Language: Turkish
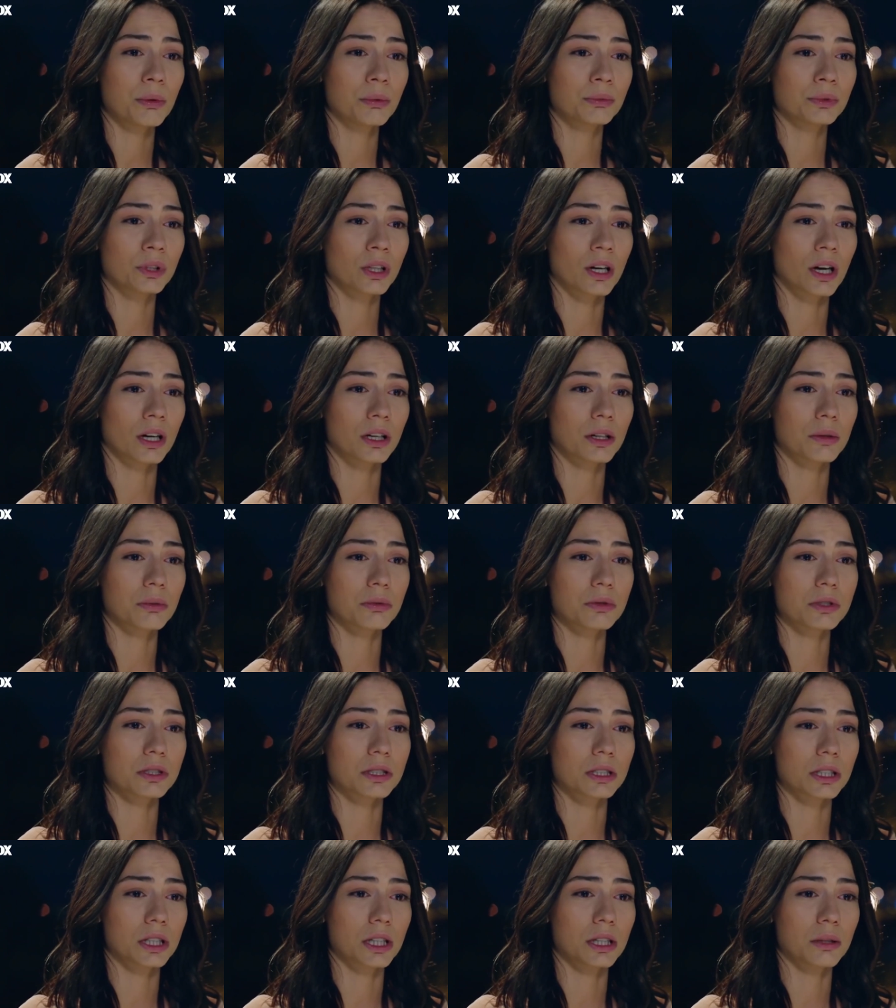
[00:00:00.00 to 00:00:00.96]
babamın
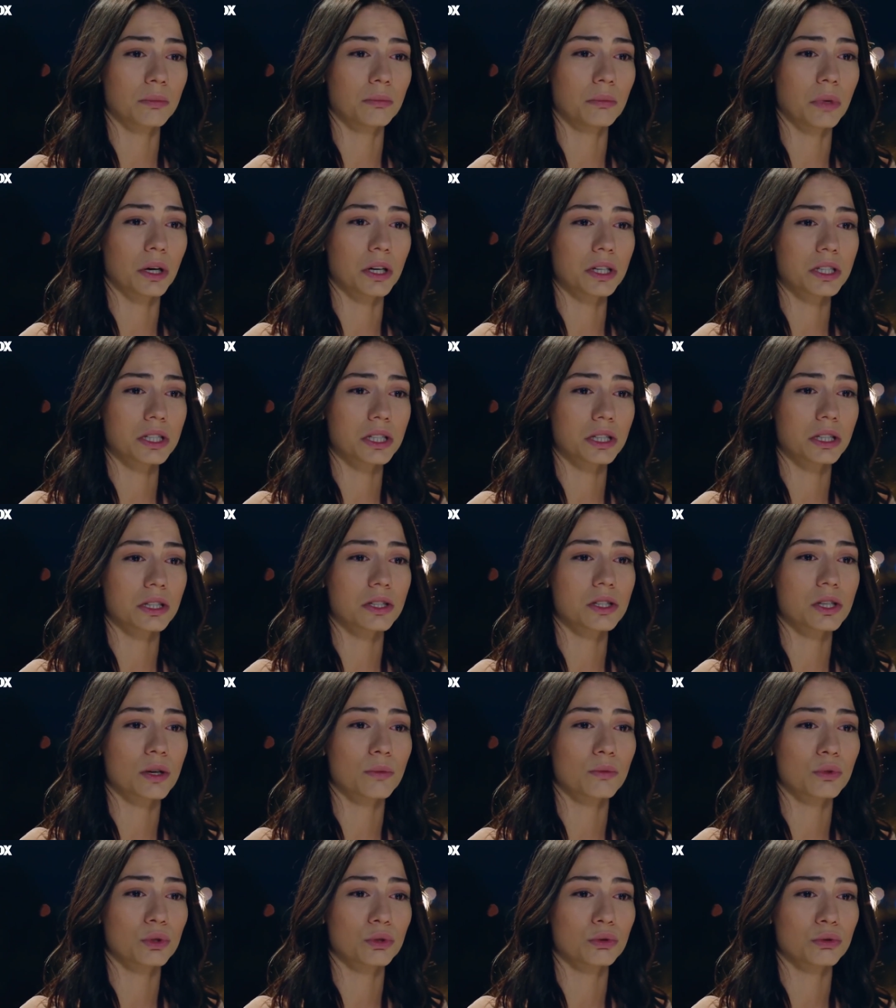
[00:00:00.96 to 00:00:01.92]
ayakkabısını giyip bahçede
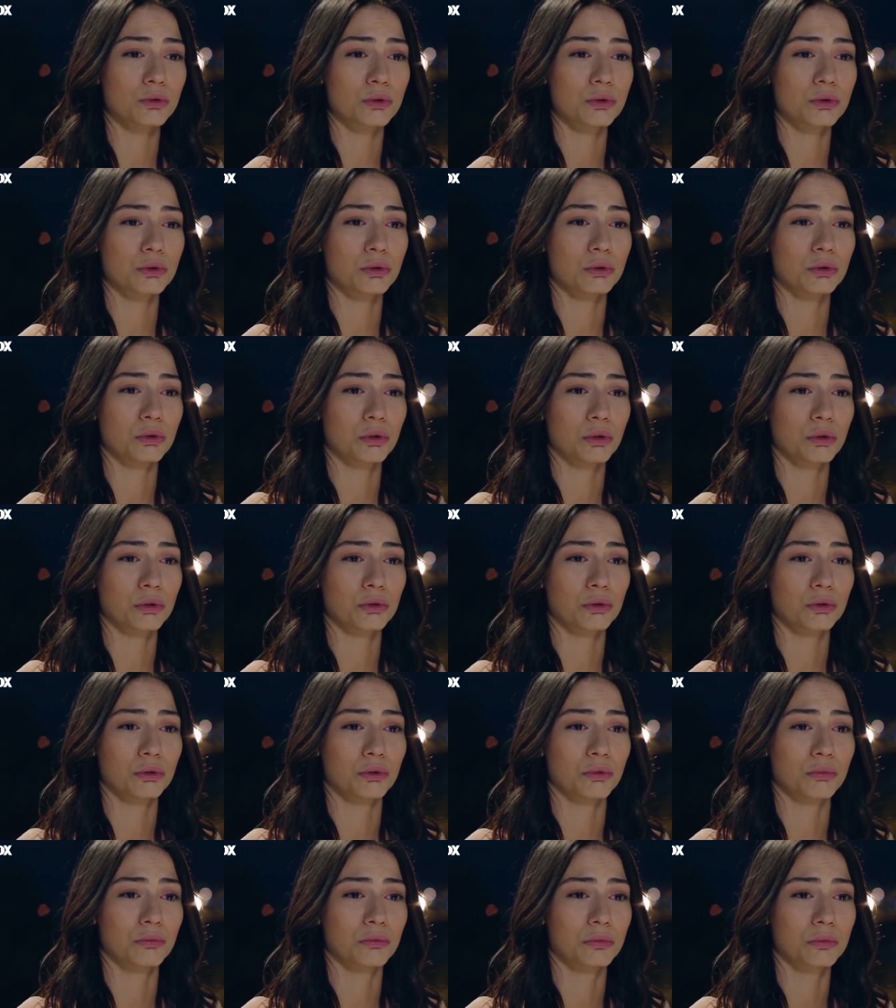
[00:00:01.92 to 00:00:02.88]
çamurun üstünde
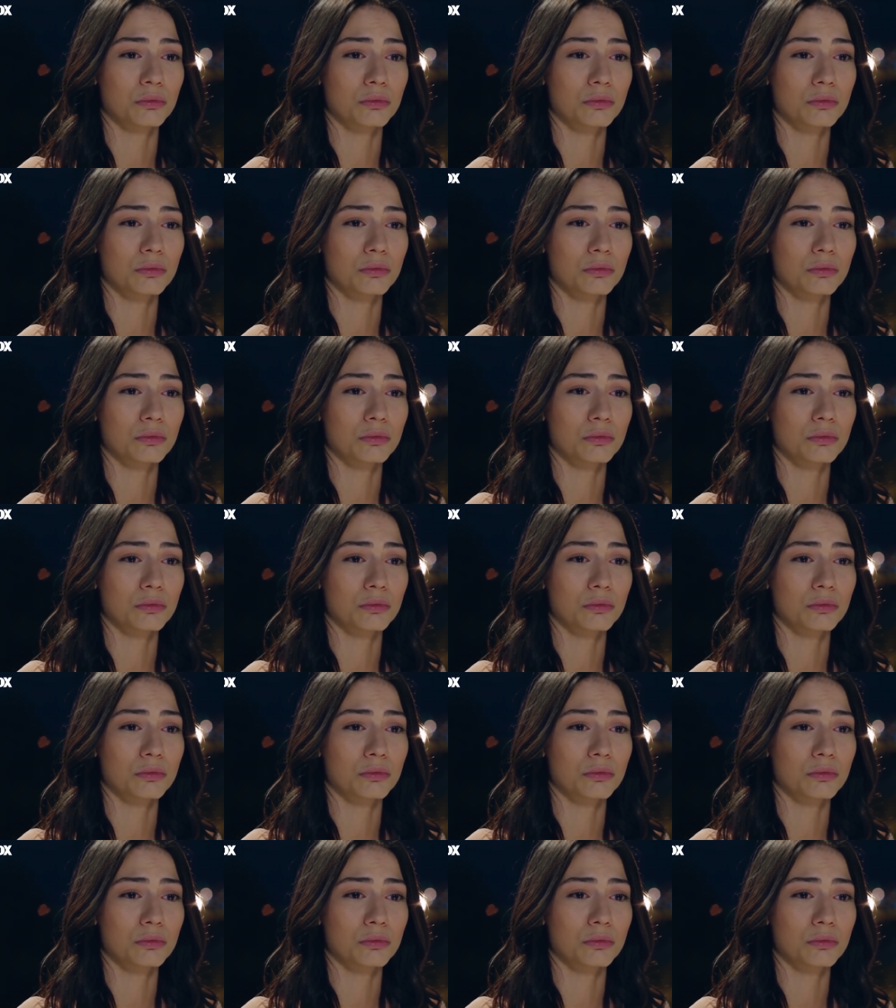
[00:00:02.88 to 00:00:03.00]
yürüdüm.